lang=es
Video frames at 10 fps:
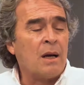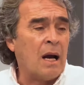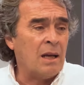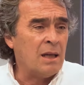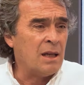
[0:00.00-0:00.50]

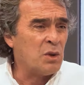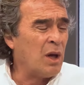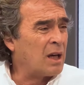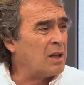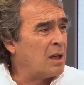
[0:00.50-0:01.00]
Cali es la
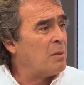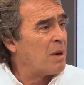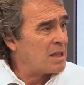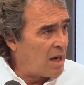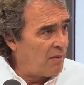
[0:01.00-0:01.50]
ciudad que tiene
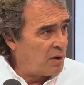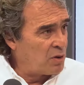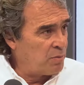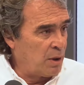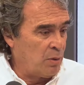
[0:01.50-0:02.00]
más
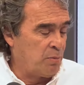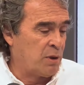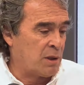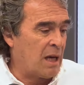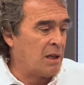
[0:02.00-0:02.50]
afros, pero
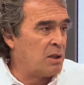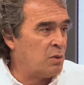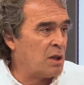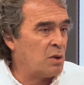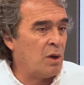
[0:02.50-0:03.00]
pues Cali es
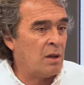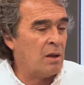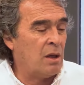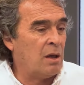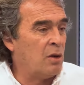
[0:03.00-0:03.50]
una ciudad
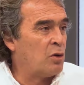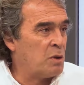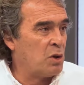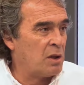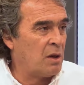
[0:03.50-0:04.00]
de dos
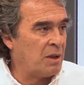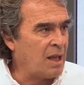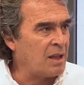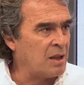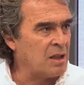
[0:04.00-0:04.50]
millones de
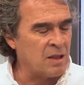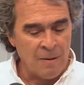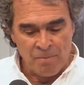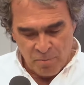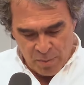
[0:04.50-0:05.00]
habitantes.
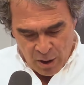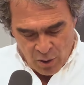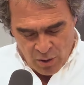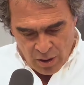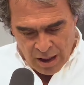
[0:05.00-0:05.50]

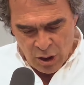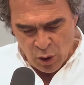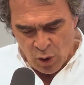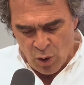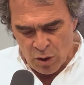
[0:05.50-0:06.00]
Pero el
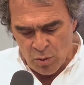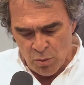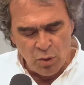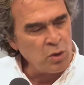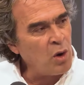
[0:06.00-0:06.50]
Chocó es un
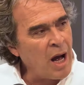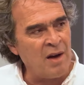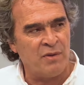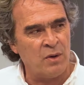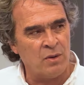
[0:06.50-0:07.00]
mundo
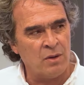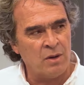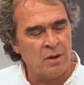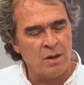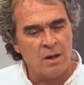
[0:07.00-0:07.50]
afro.
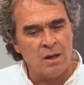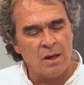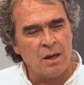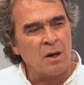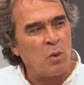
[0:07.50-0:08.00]

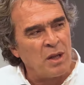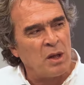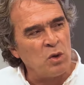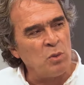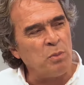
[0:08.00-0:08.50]
Sí.
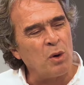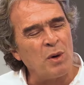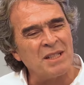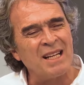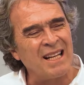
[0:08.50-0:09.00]
Cuéntanos un
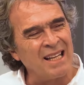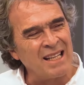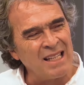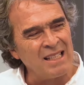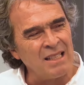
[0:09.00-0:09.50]
poco acerca
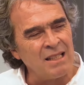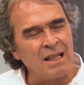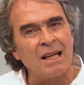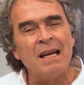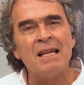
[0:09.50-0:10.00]
de qué es,
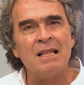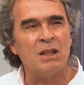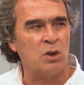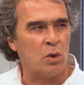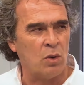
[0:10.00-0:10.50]
qué es
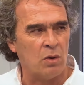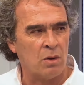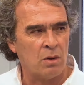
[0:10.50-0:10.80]
el Chocó.